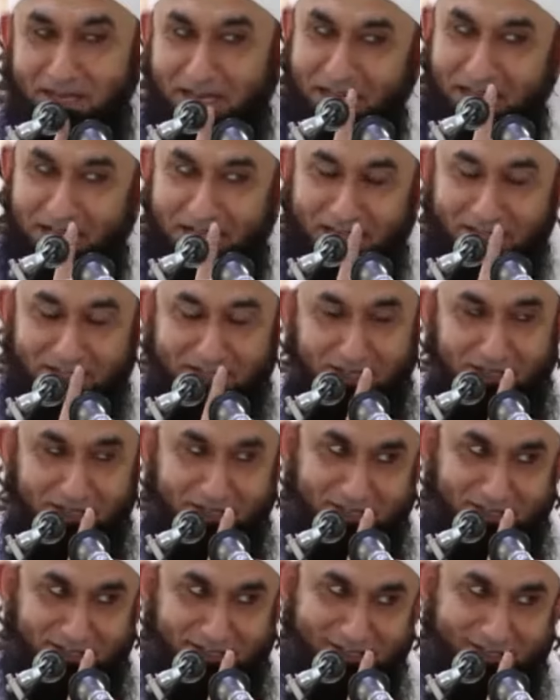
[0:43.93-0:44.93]
मैंने एक खता
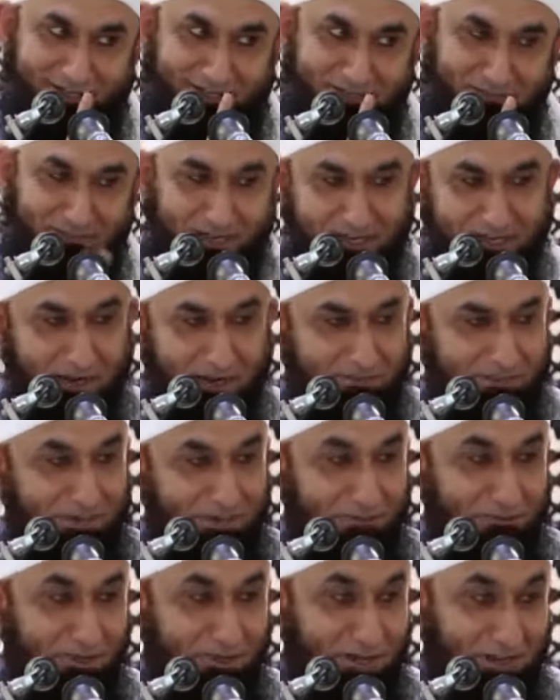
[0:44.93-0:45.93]
की मेरे
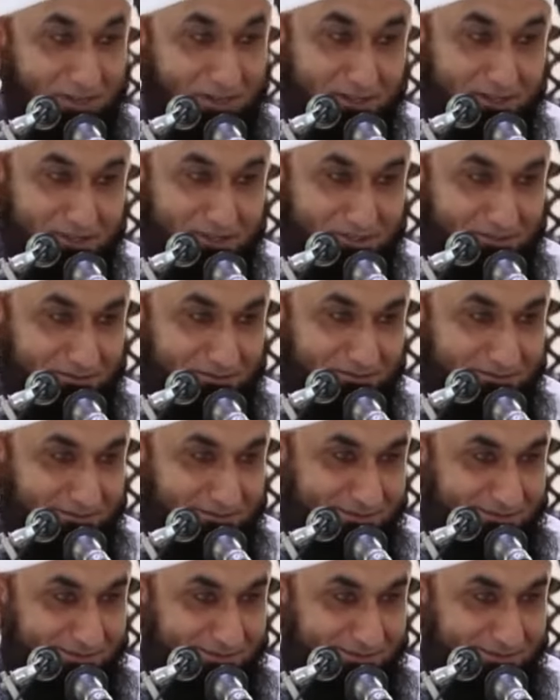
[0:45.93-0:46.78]
कपड़े उतार दिए